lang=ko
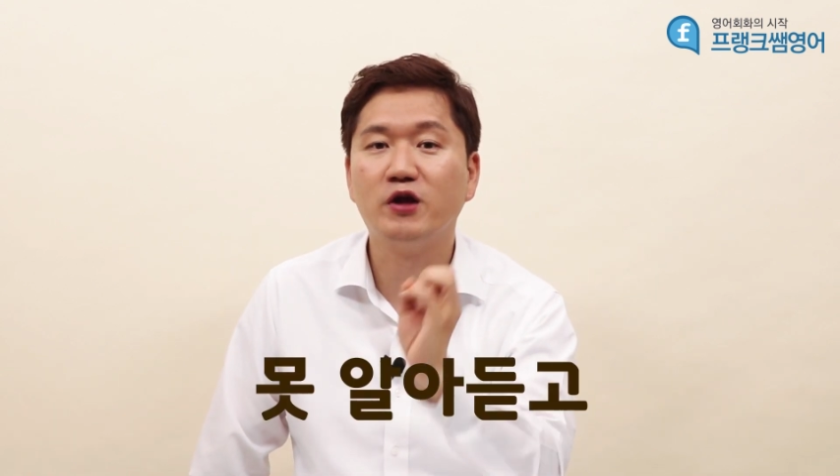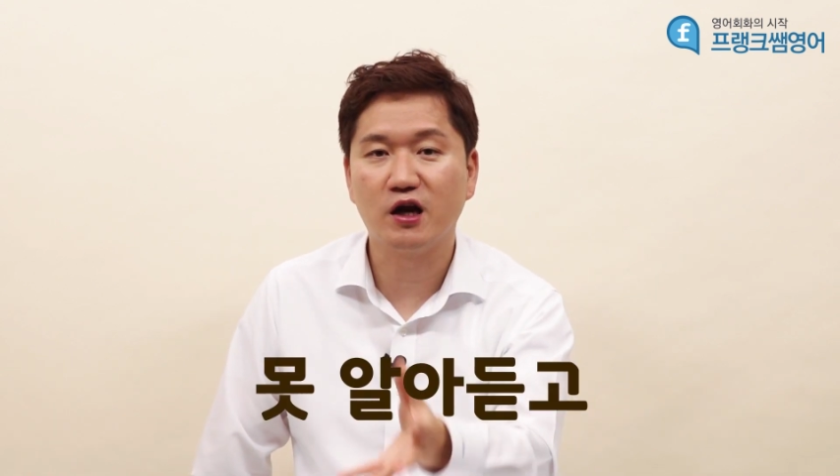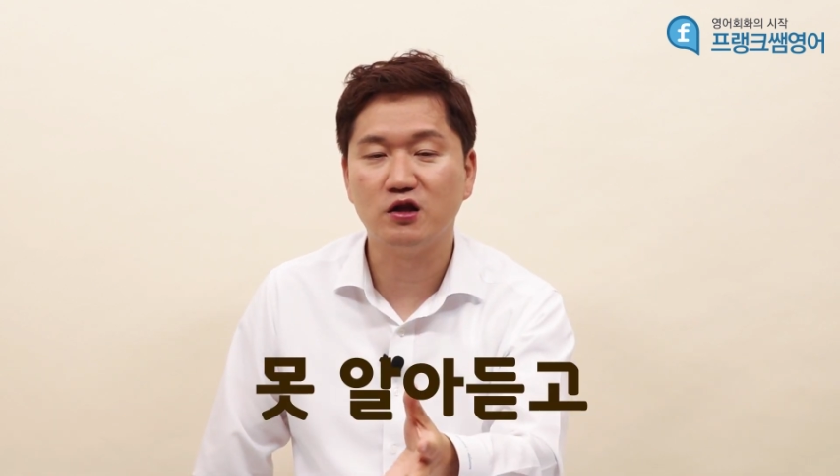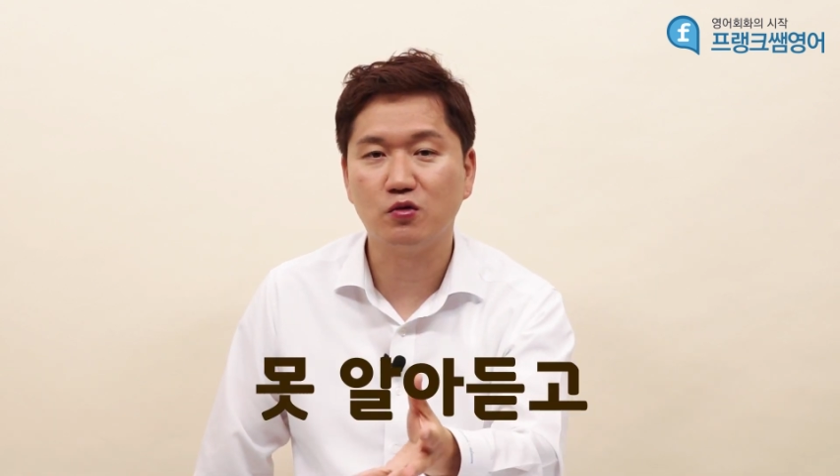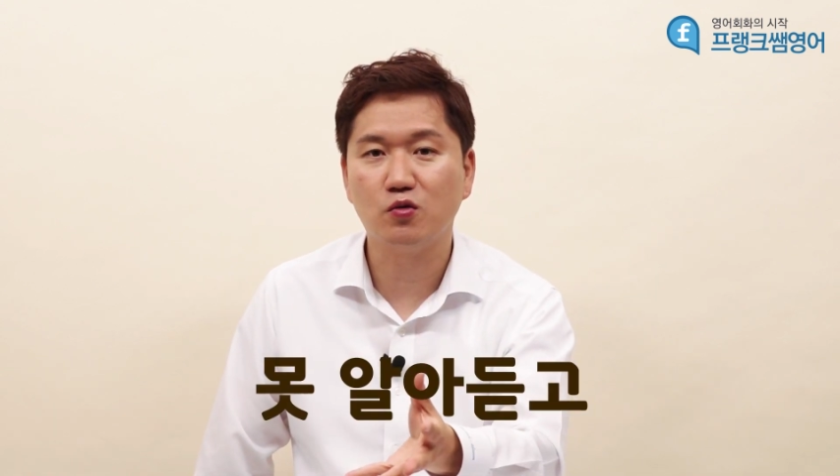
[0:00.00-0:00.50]

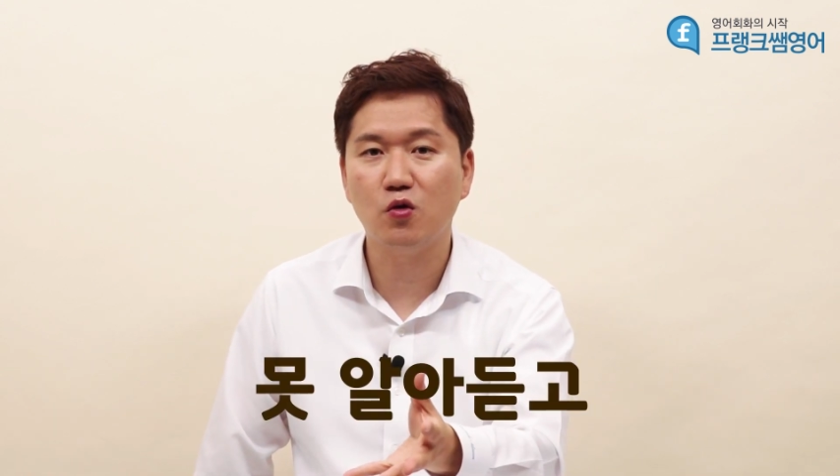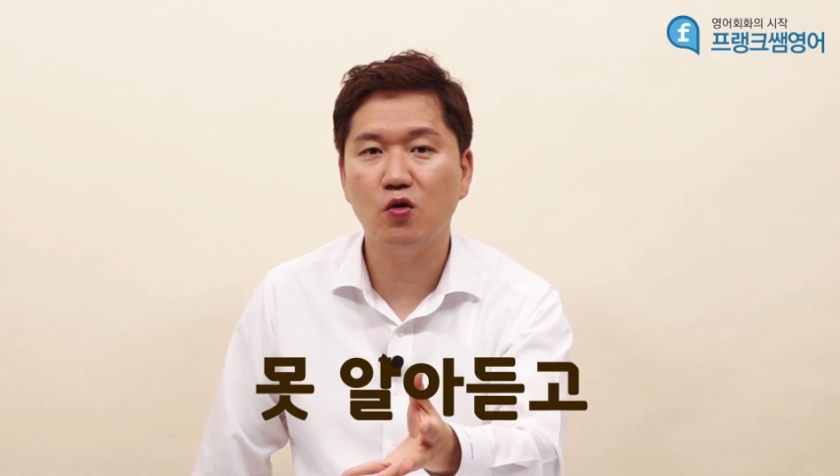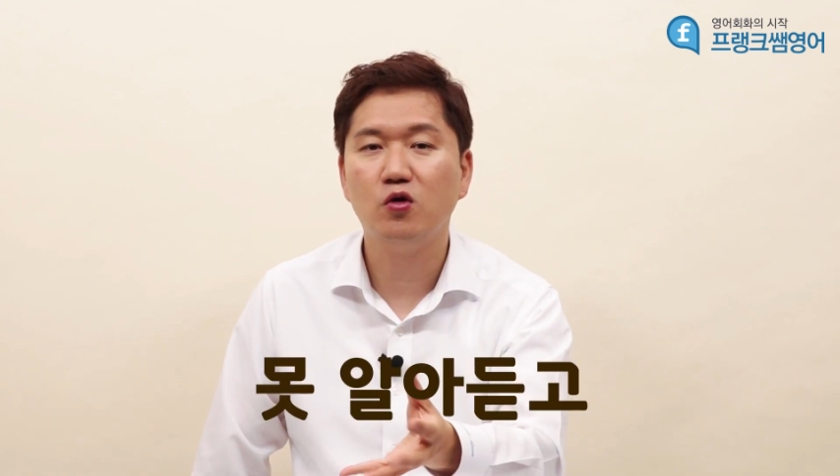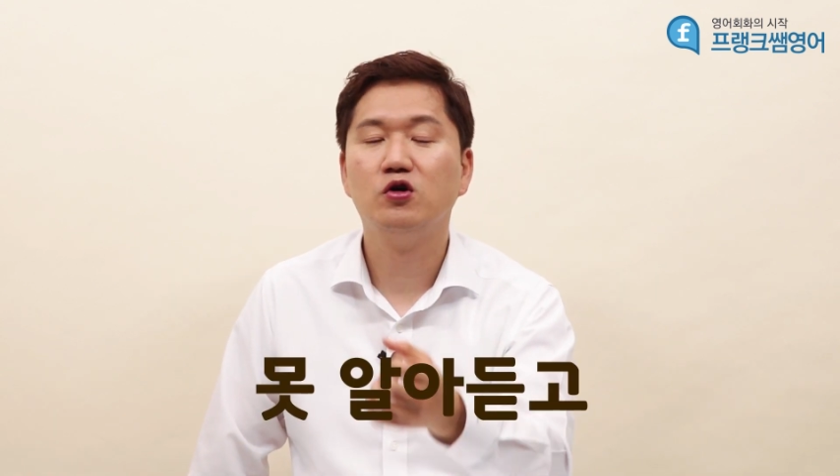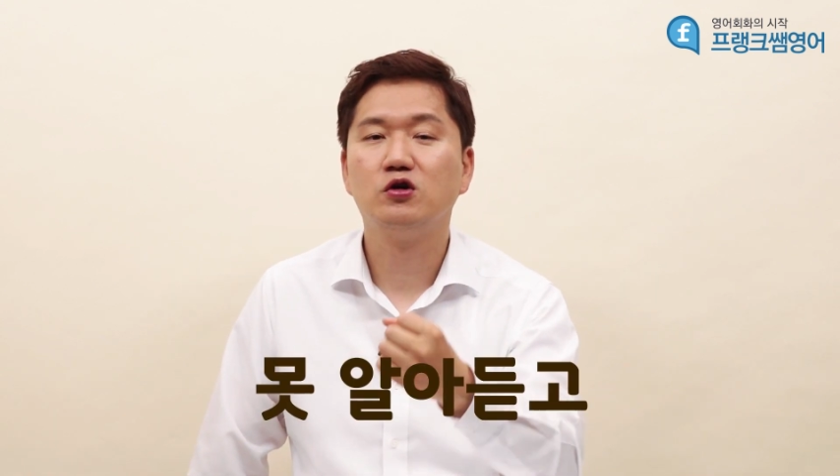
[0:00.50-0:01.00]

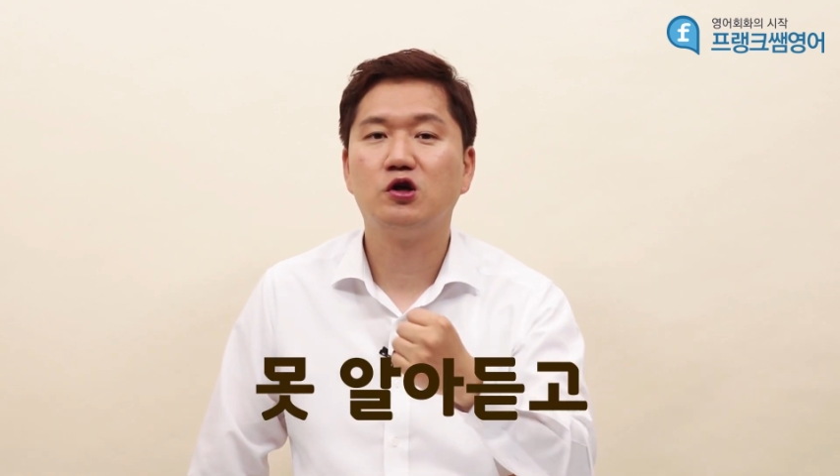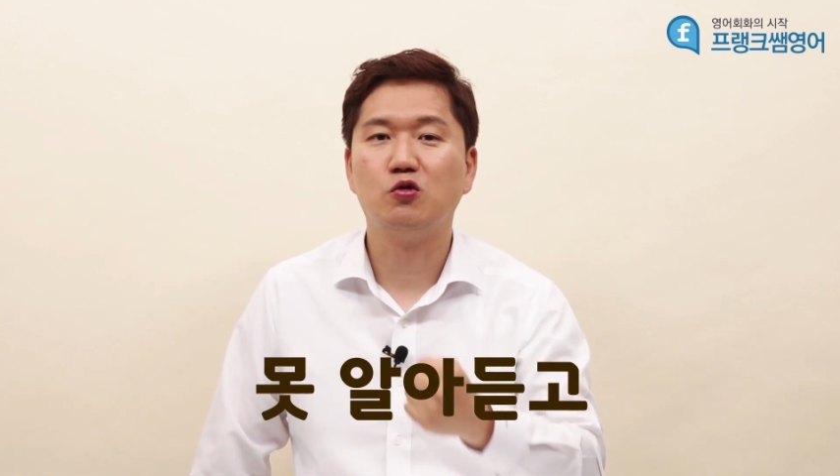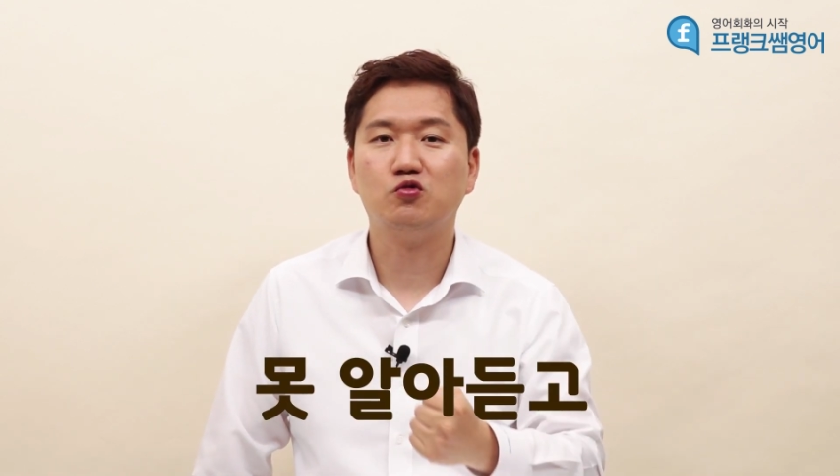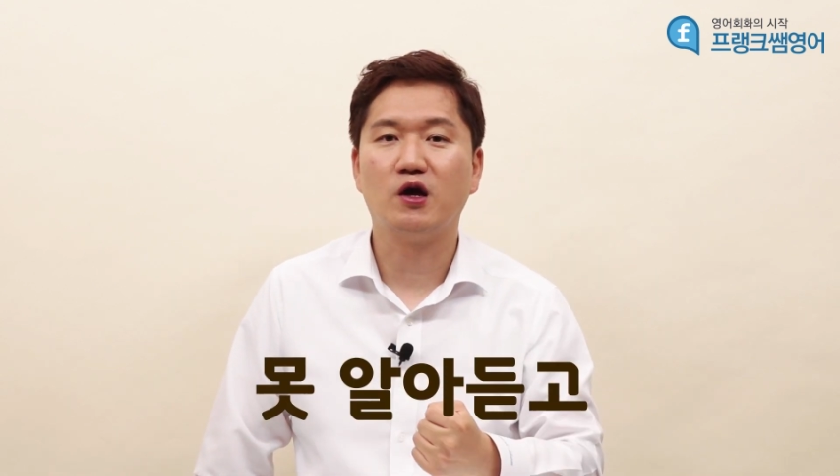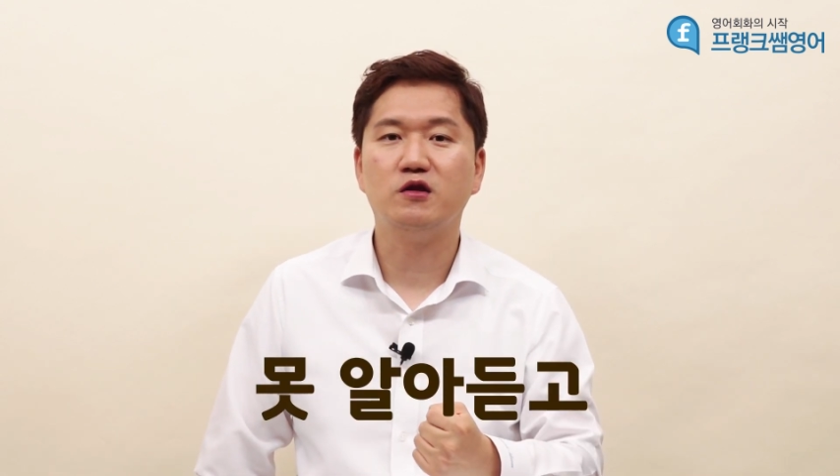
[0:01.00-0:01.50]
알아듣고
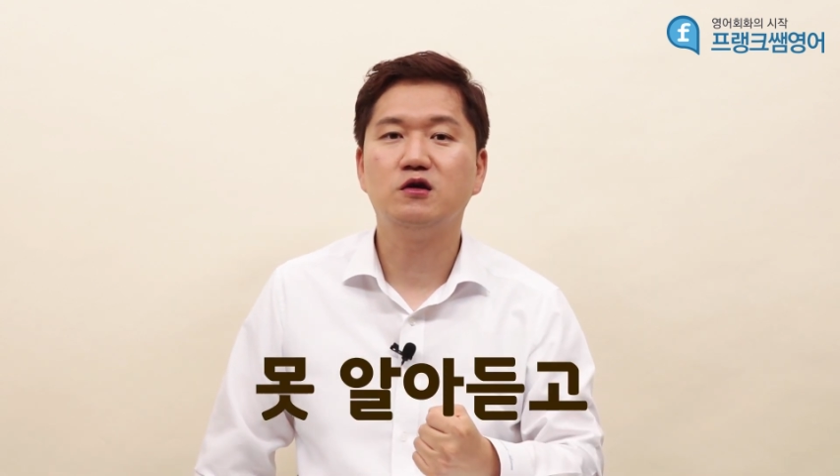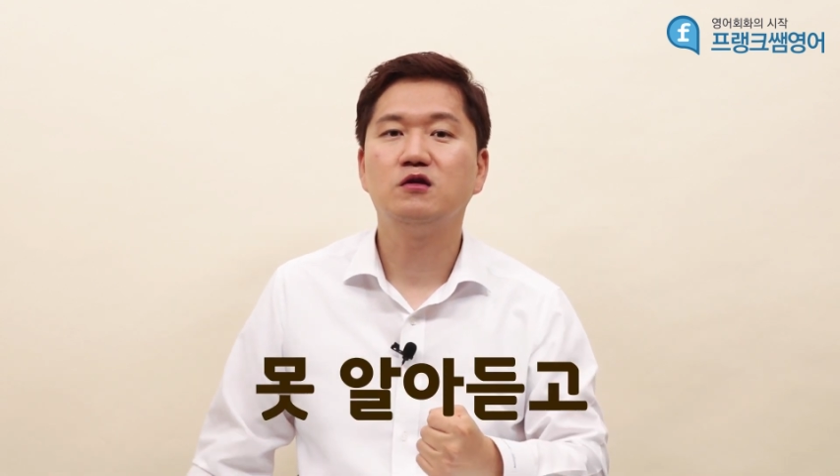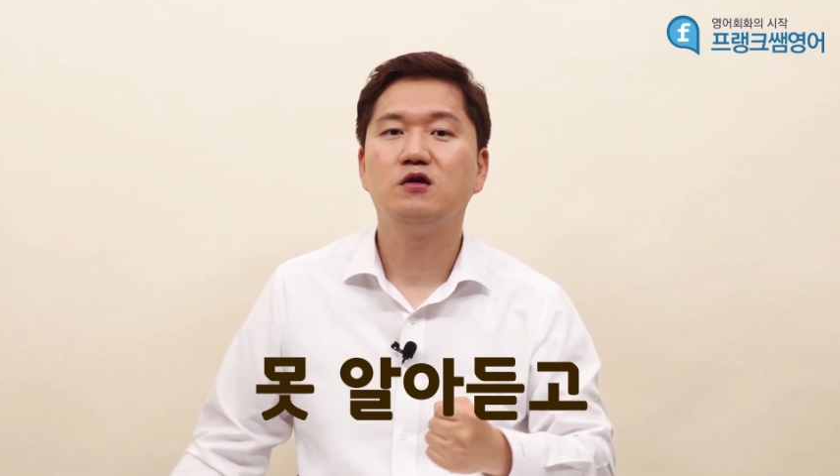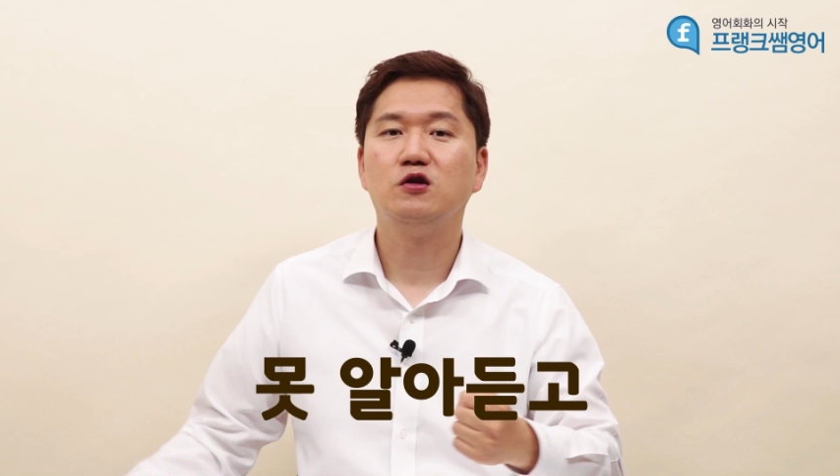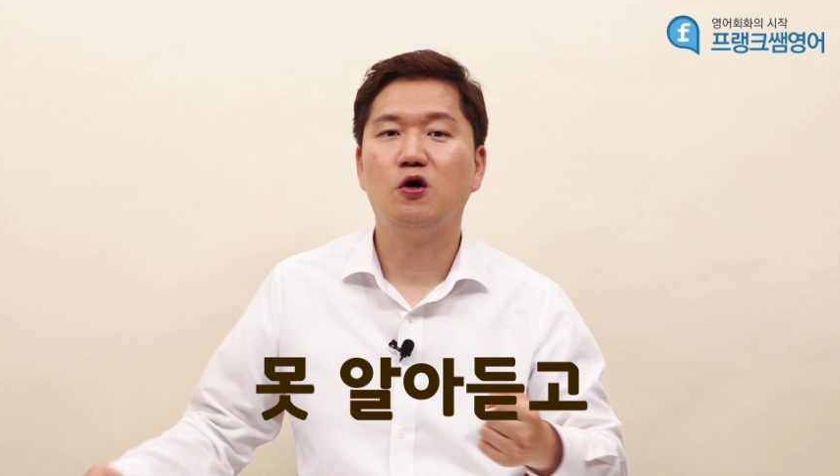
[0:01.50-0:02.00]
결국에는